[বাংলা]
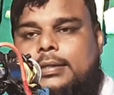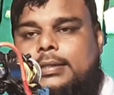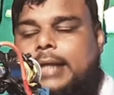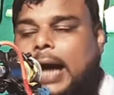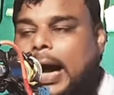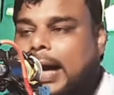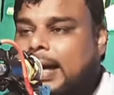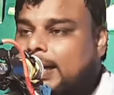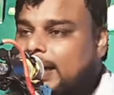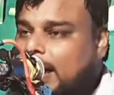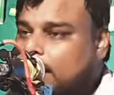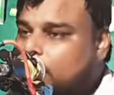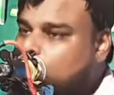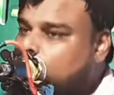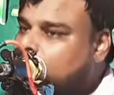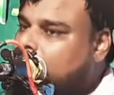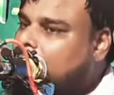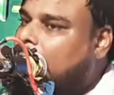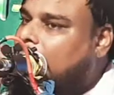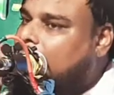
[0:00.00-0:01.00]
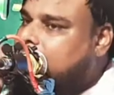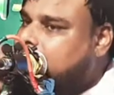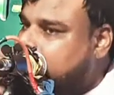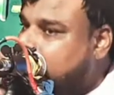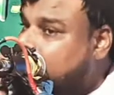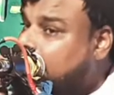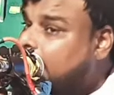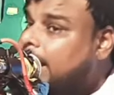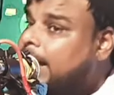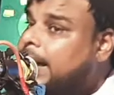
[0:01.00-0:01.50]
দাড়িটা মুখে
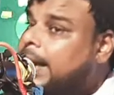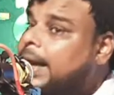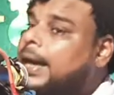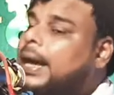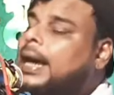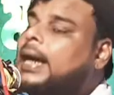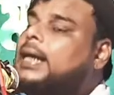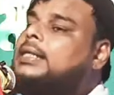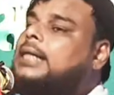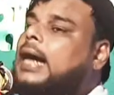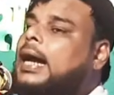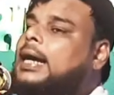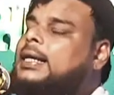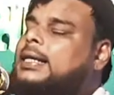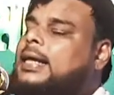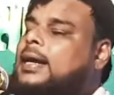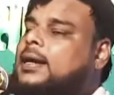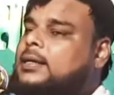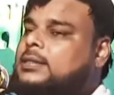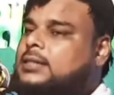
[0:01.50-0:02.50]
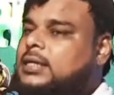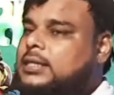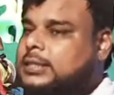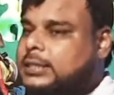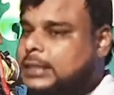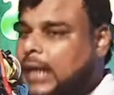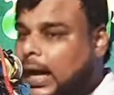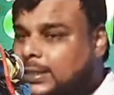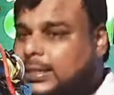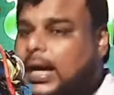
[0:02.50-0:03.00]
আছে এই দাড়িটাকে যে
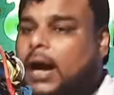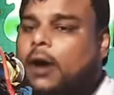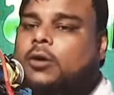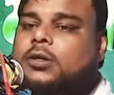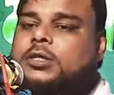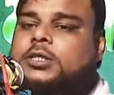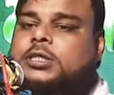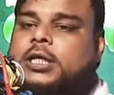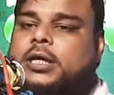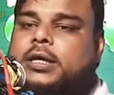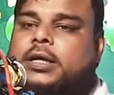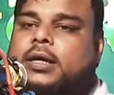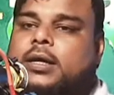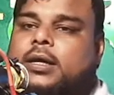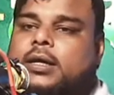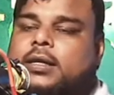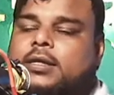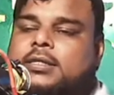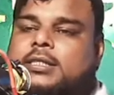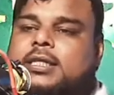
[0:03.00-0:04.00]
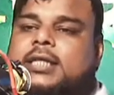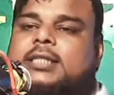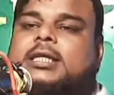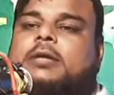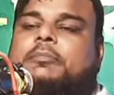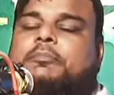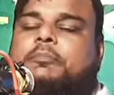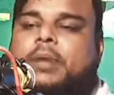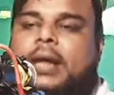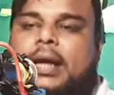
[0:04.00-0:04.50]
চাঁচা হচ্ছে
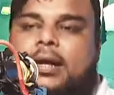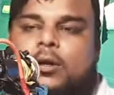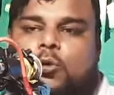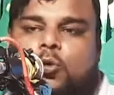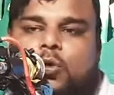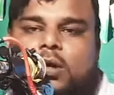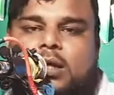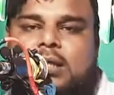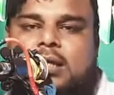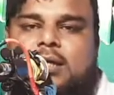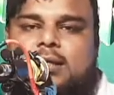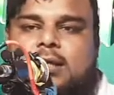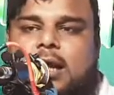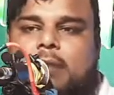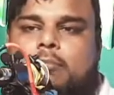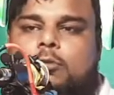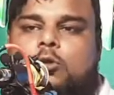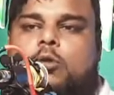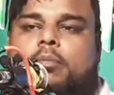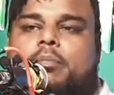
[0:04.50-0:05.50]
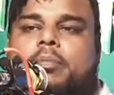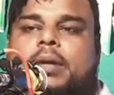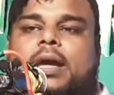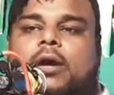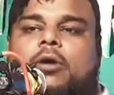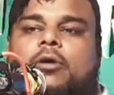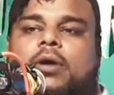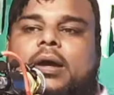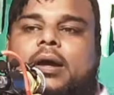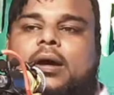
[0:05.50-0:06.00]
চেঁচে প্লেন করে দিয়ে দিলাম তো
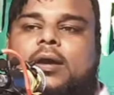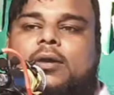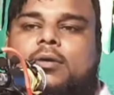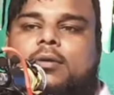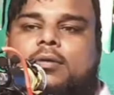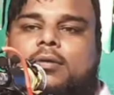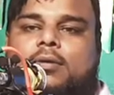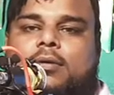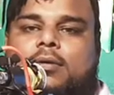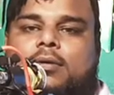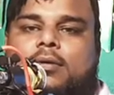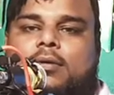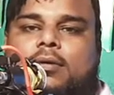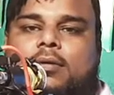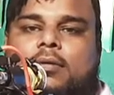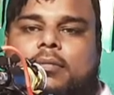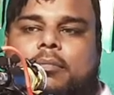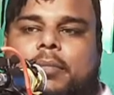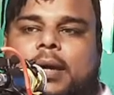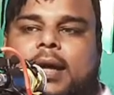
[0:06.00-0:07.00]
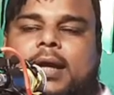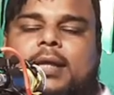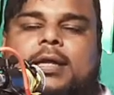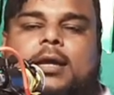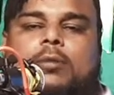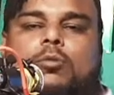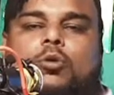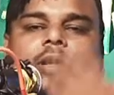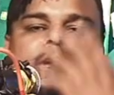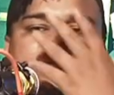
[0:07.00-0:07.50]
মেয়ে হয়ে গেল
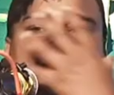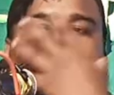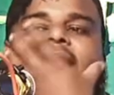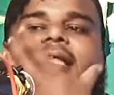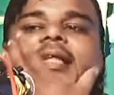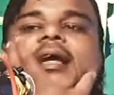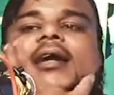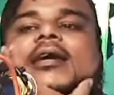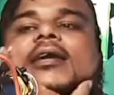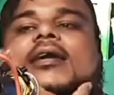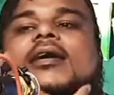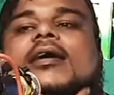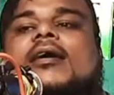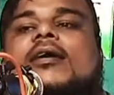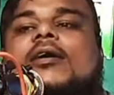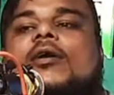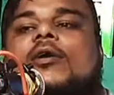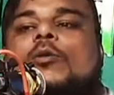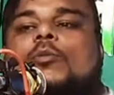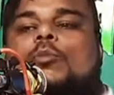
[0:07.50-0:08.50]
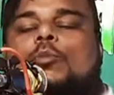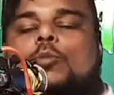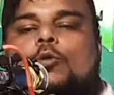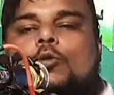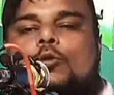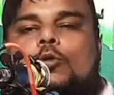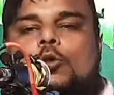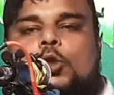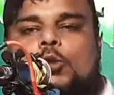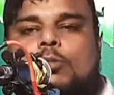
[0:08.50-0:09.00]
মেয়েদের মুখে দাড়ি থাকে না
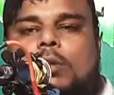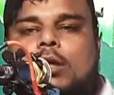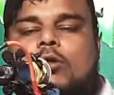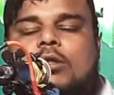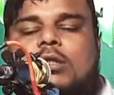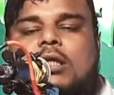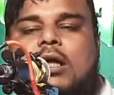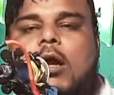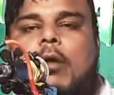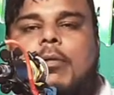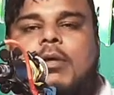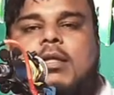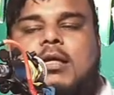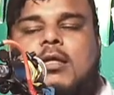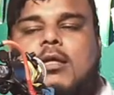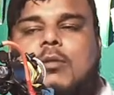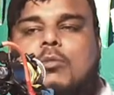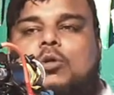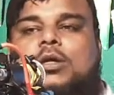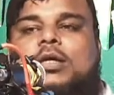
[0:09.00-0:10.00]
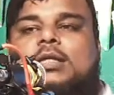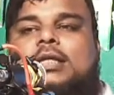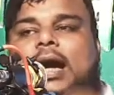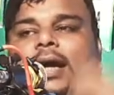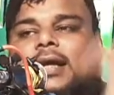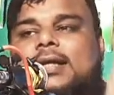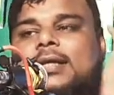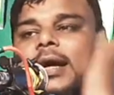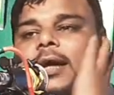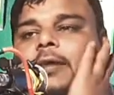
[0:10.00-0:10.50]
পুরুষ মানুষ যারা হবে তাদের মুখে
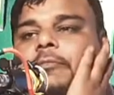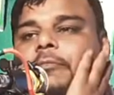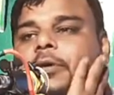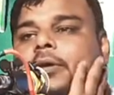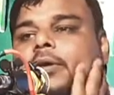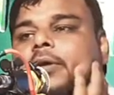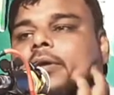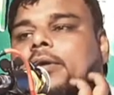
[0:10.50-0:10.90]
দাড়ি থাকবে